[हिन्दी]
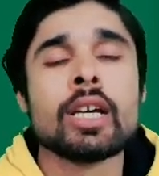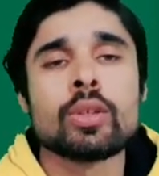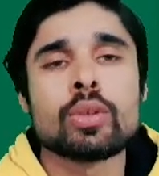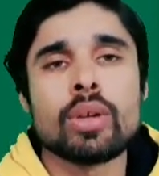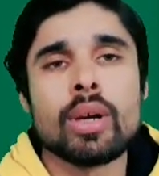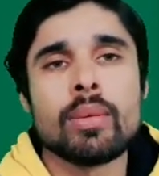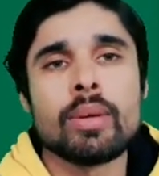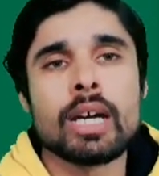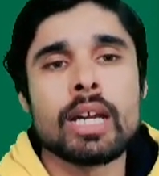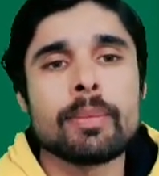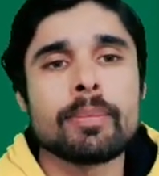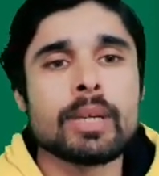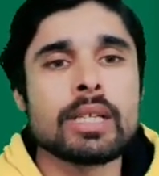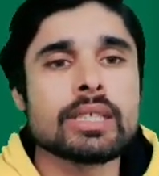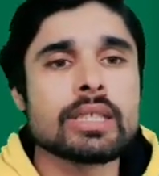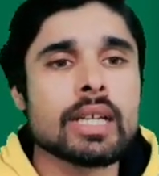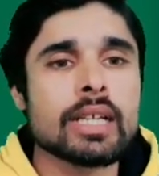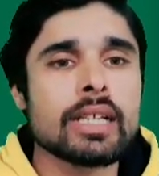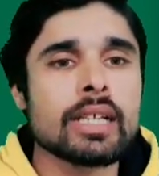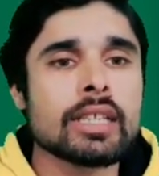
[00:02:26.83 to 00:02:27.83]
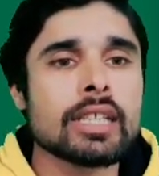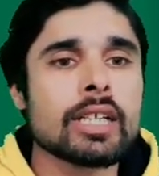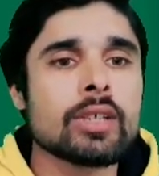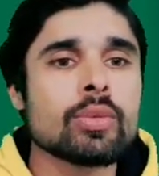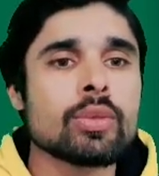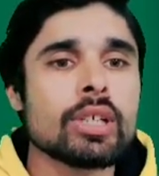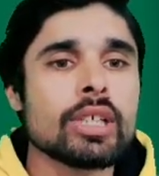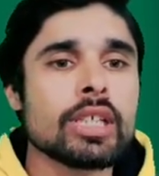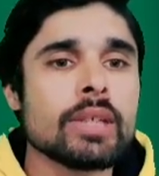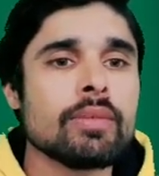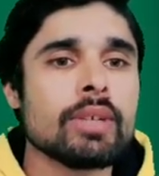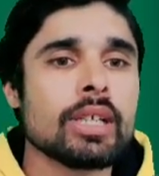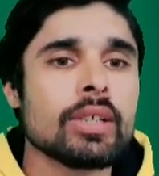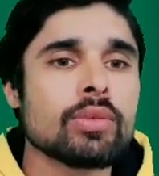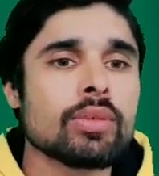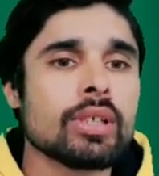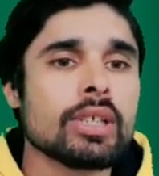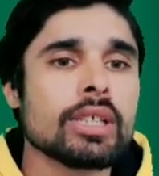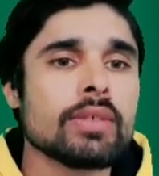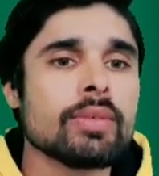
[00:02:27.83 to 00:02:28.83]
तो हमारे पास आ जाता है
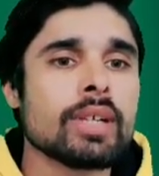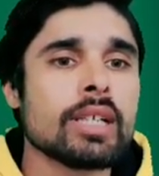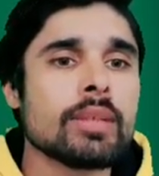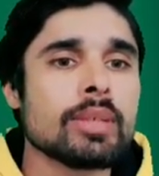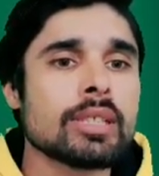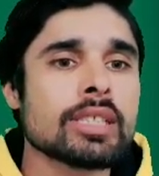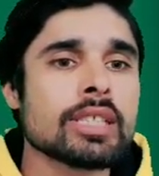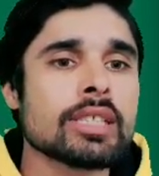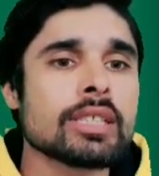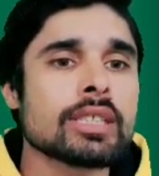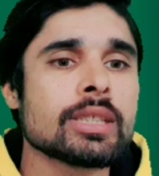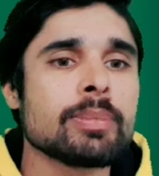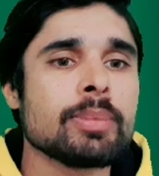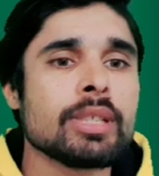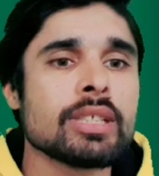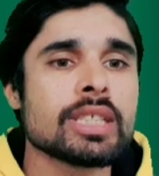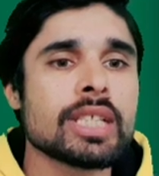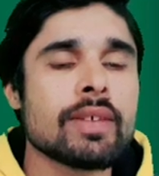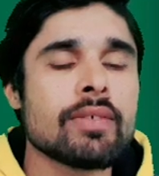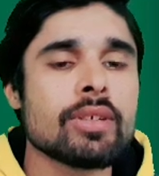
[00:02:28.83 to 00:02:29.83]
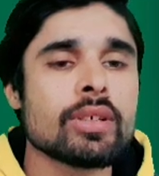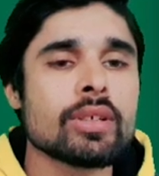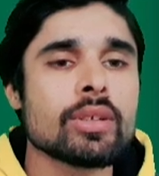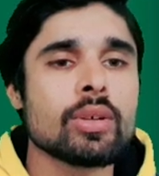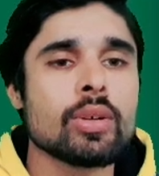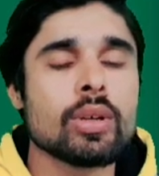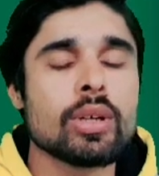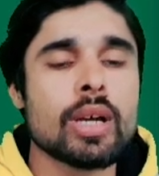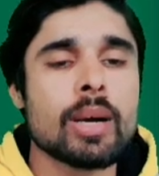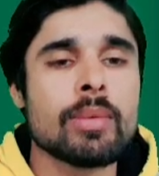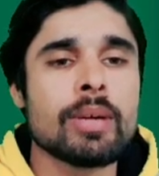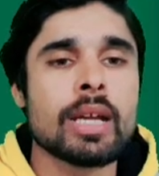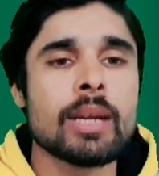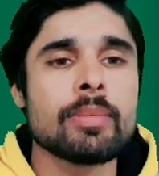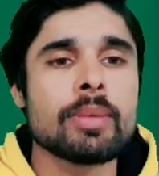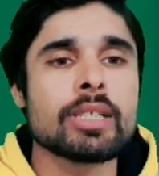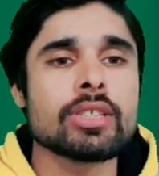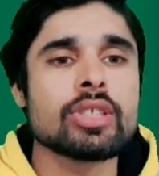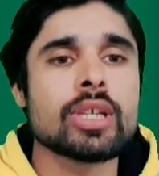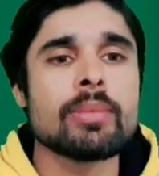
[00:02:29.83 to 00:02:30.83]
ट्वेंटी वन में से फिर सेवन को हमारे
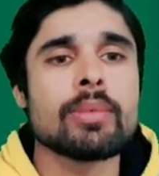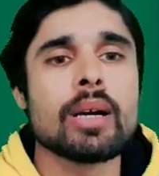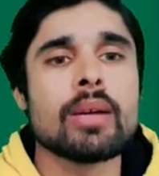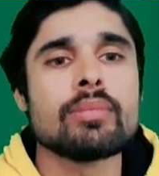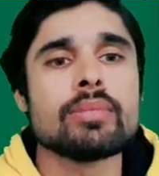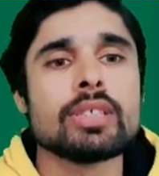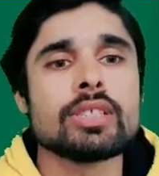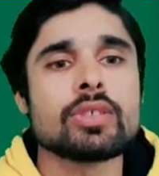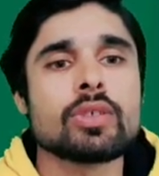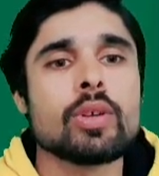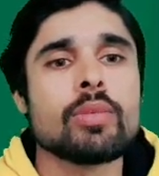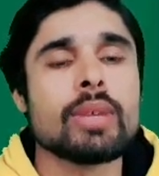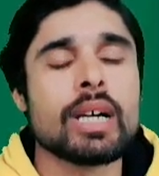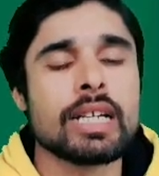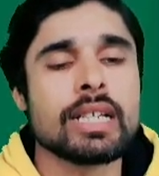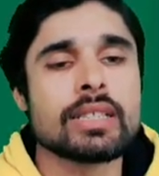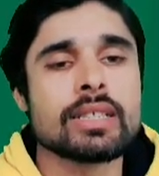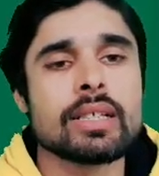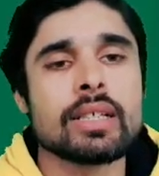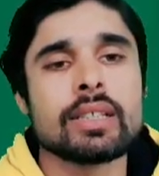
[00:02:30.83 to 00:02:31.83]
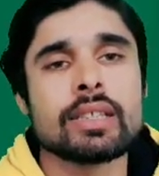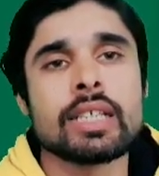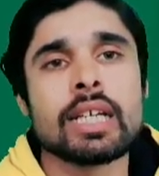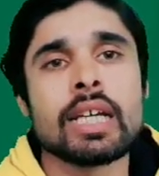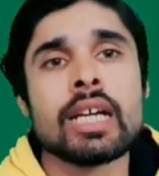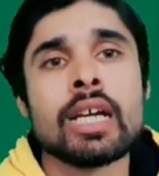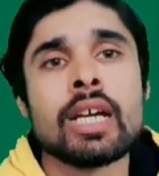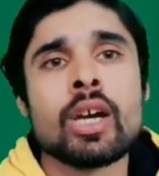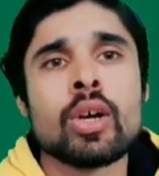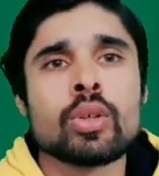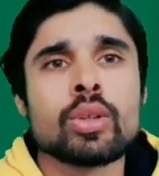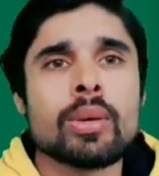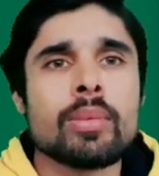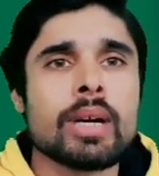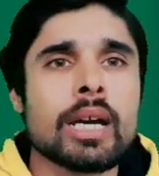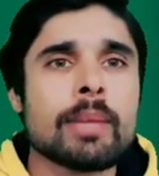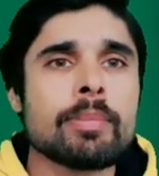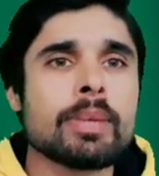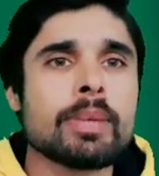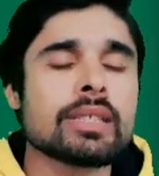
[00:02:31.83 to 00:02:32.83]
पास जब हम इसको माइनस करते हैं तो
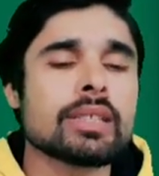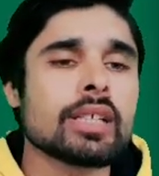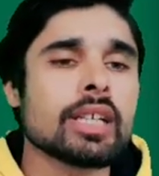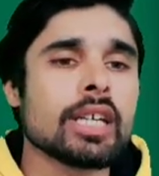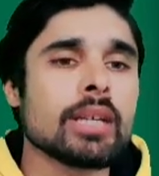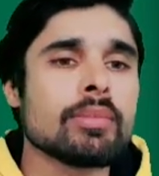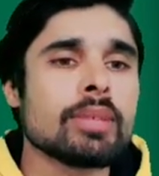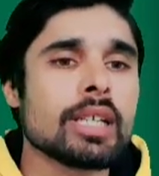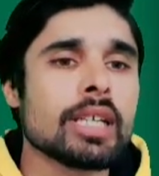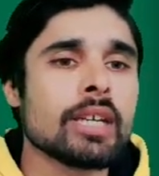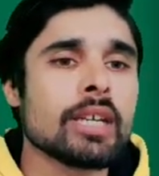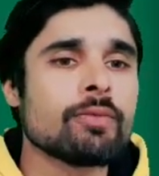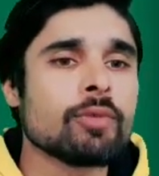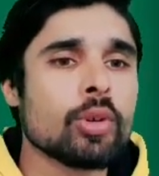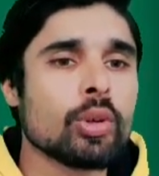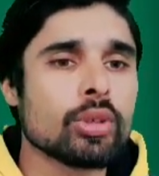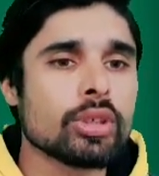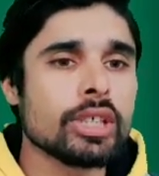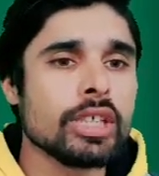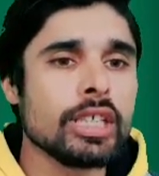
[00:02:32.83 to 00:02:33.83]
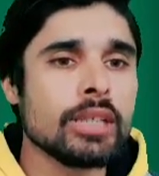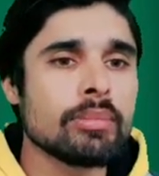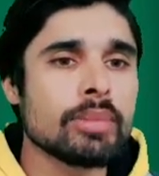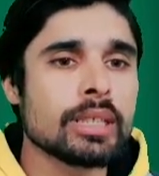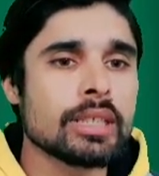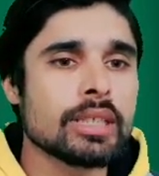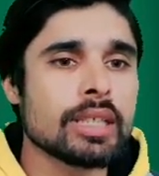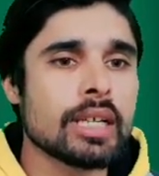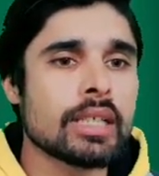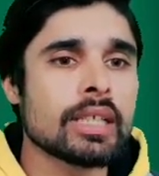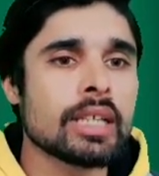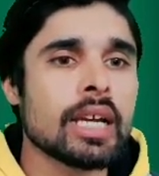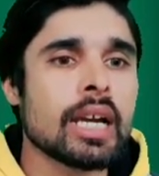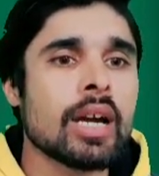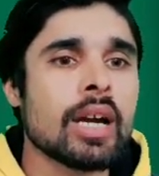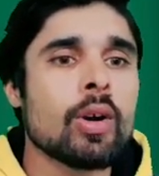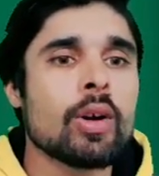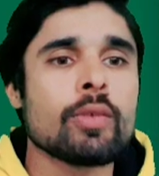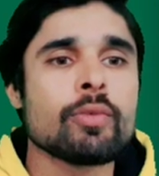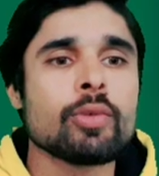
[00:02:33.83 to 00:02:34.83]
हमारे पास तकरीबन ये फोर्टीन बन जाता
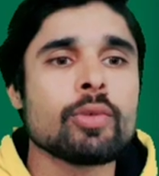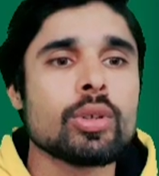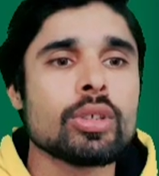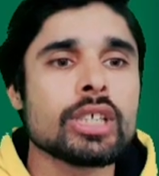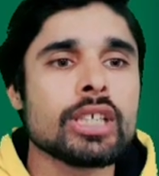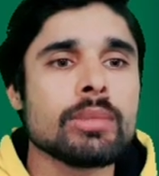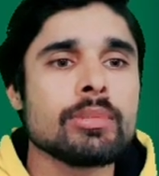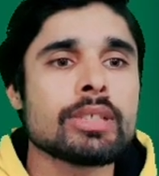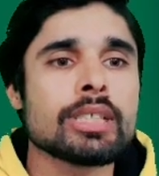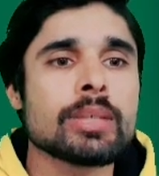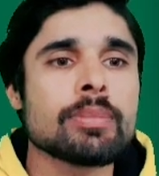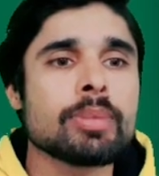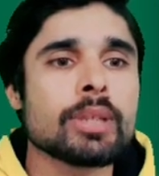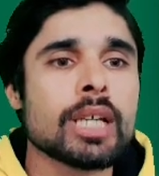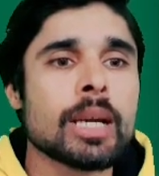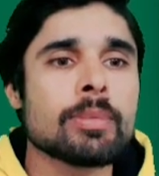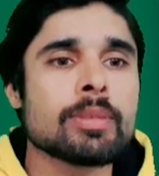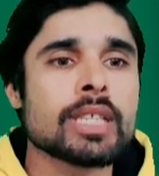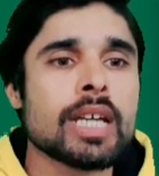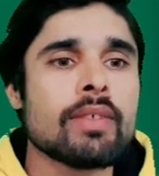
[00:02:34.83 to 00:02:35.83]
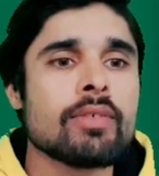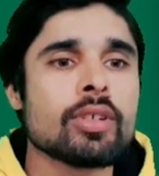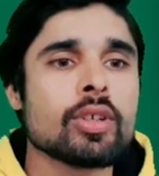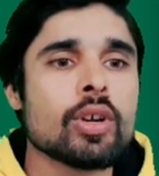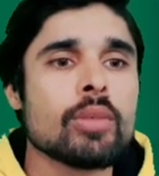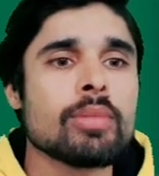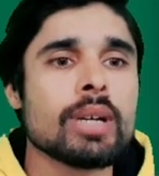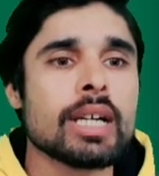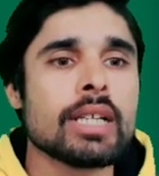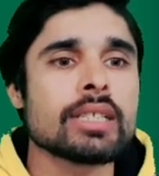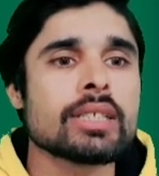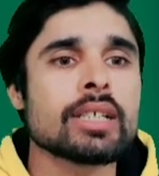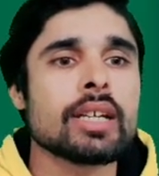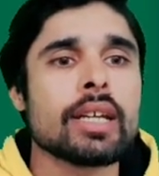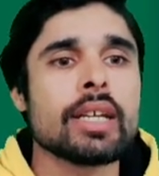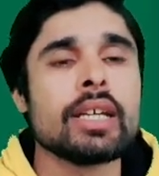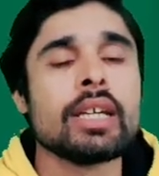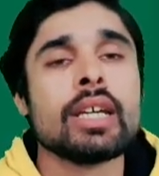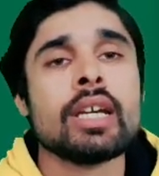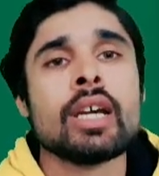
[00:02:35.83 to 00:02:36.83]
है और फोर्टीन में से फिर आप सेवन को माइनस
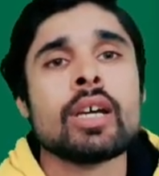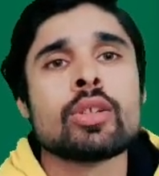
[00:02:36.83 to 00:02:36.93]
करें